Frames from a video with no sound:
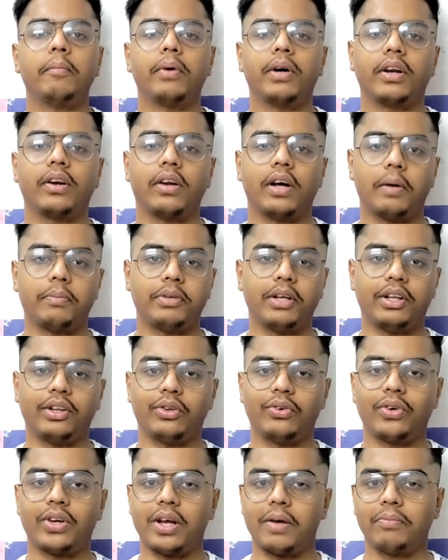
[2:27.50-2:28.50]
पर आप
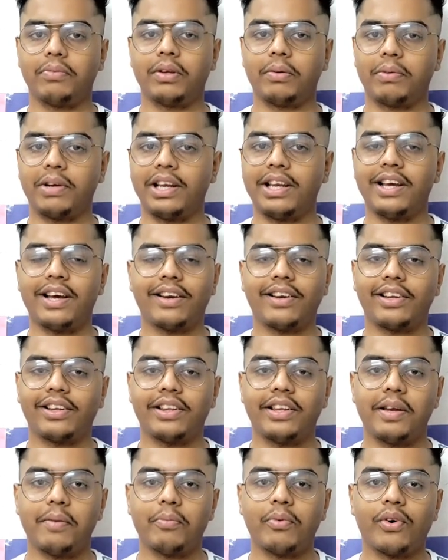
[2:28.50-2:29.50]
जानते हो कि हम सब के लिए यार
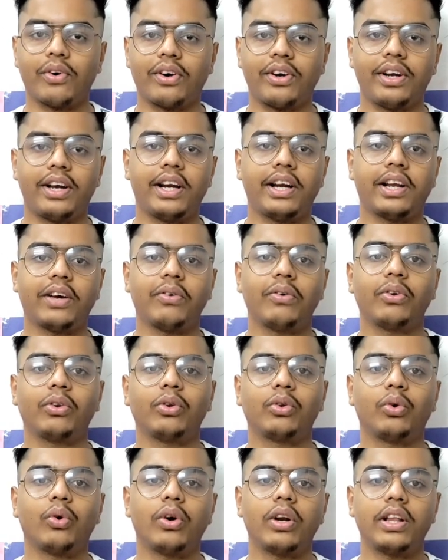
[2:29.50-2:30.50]
कितनी इंपॉर्टेंट डेट है वो
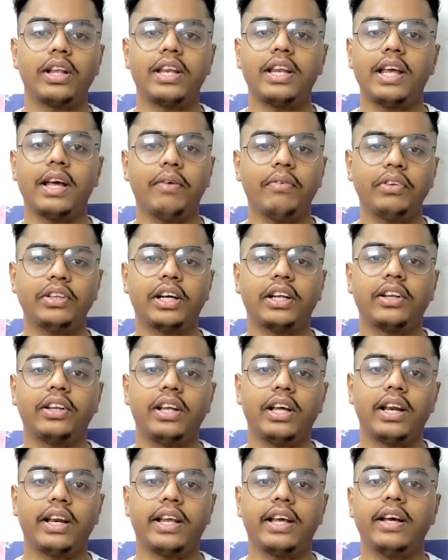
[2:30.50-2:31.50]
तो थोड़े दिन ही है ज़्यादा
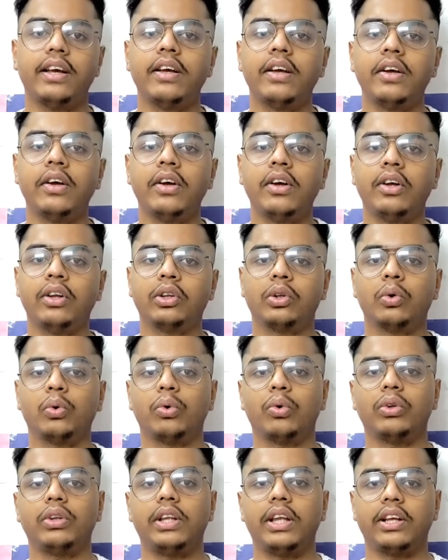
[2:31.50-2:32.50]
देर नहीं है
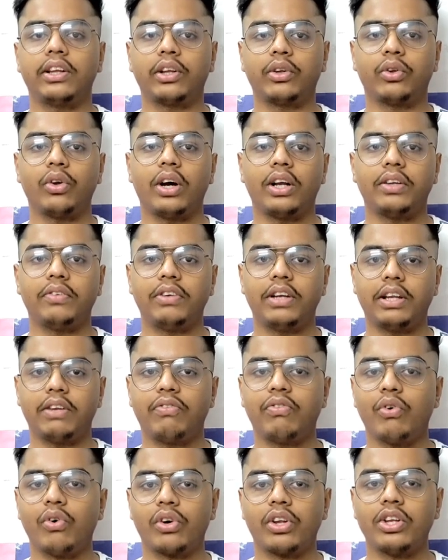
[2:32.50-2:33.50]
तो देख सकते हो आज
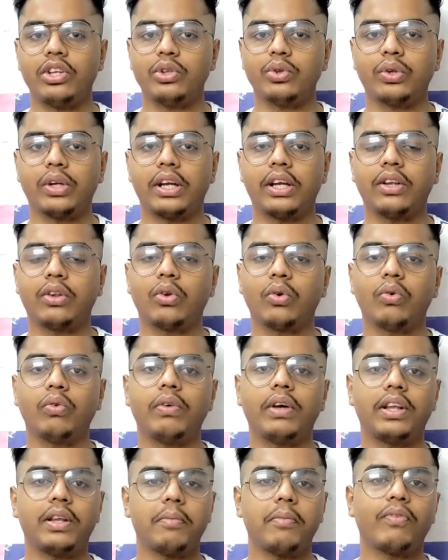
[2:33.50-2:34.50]
जैसे 14 जून है तो
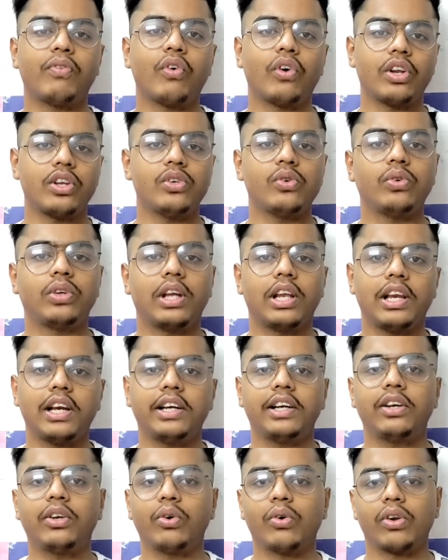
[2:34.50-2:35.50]
वैसे मैं 14 जून के
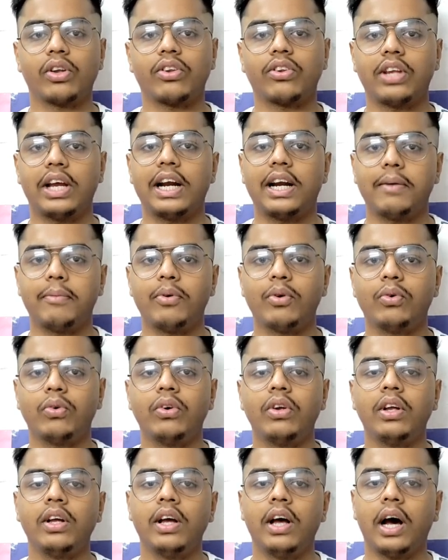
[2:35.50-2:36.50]
रिलेटेड थोड़ा सैड भी हूँ
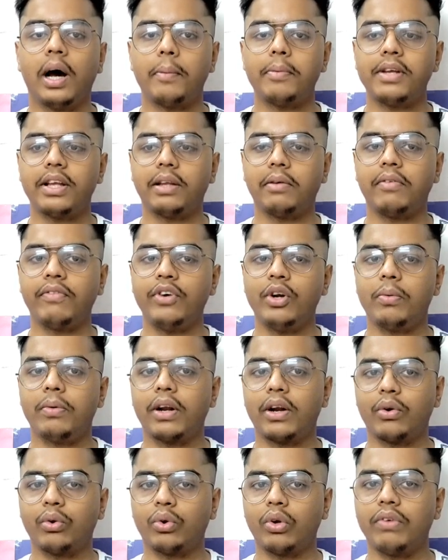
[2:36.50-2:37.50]
अभी जैसे मैं वीडियो
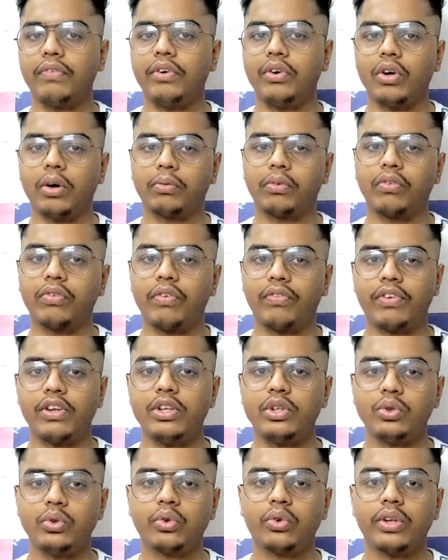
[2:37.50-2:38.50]
बना रहा हूँ तो ये वीडियो आपको
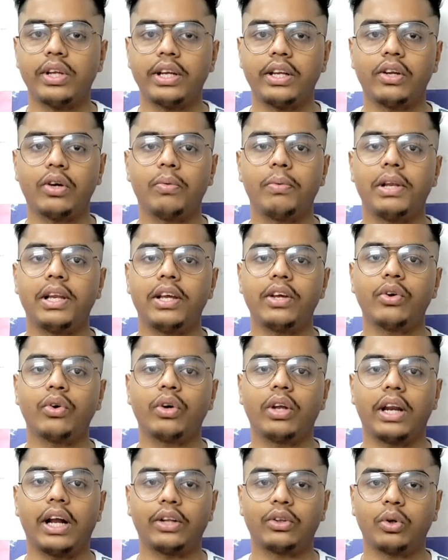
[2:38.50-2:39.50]
फिफ्टीन जून को देखने को मिलेगी
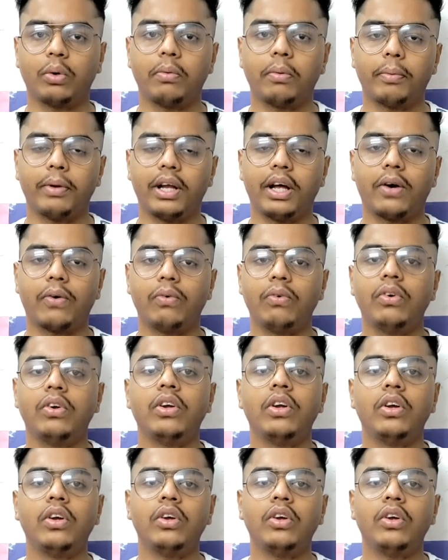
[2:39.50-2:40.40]
क्योंकि रात को मैं बना रहा हूँ